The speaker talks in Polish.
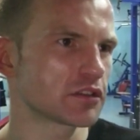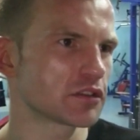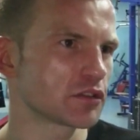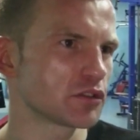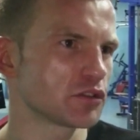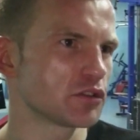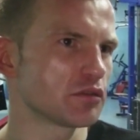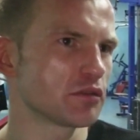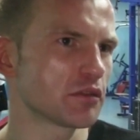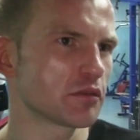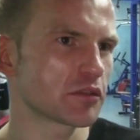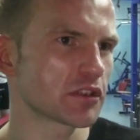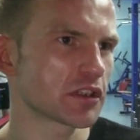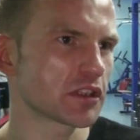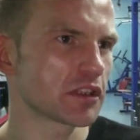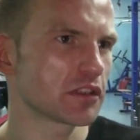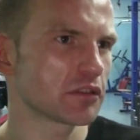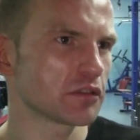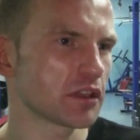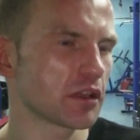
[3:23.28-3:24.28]
sądziłem,
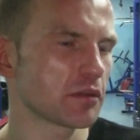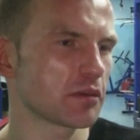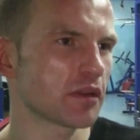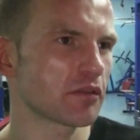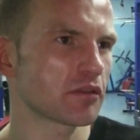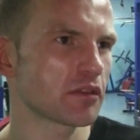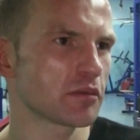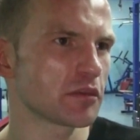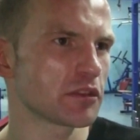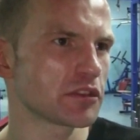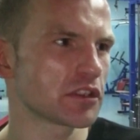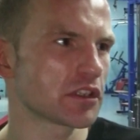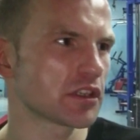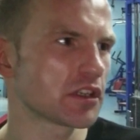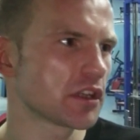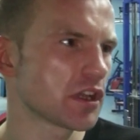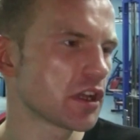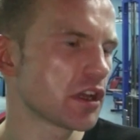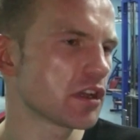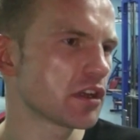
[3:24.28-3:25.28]
że no naprawdę będzie
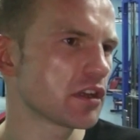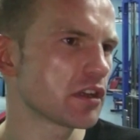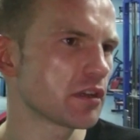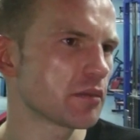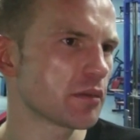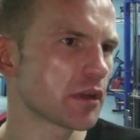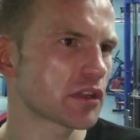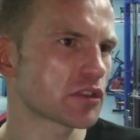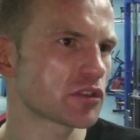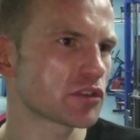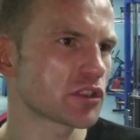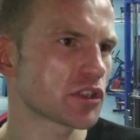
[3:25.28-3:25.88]
bardzo